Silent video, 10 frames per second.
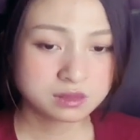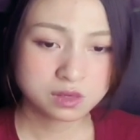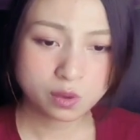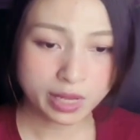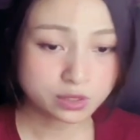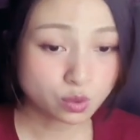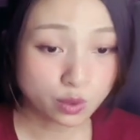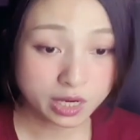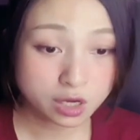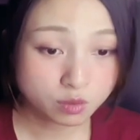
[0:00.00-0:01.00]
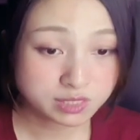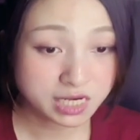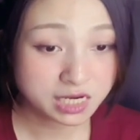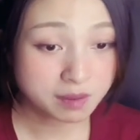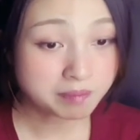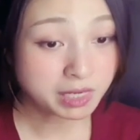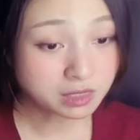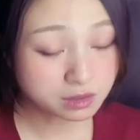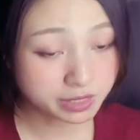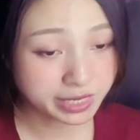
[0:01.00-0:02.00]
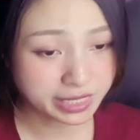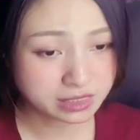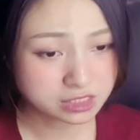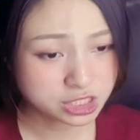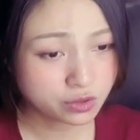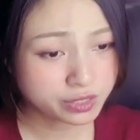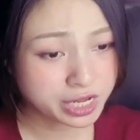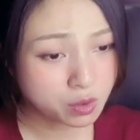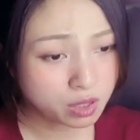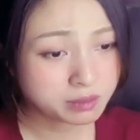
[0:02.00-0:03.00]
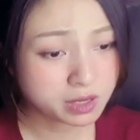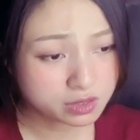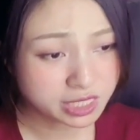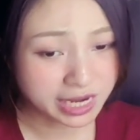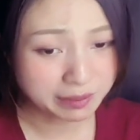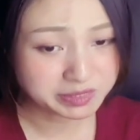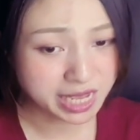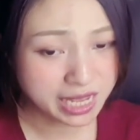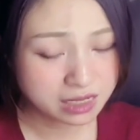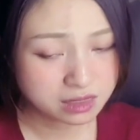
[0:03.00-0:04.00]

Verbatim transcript: loại thủ đoạn không gian gấp bắt người này chỉ có đế quân mới có thể làm ra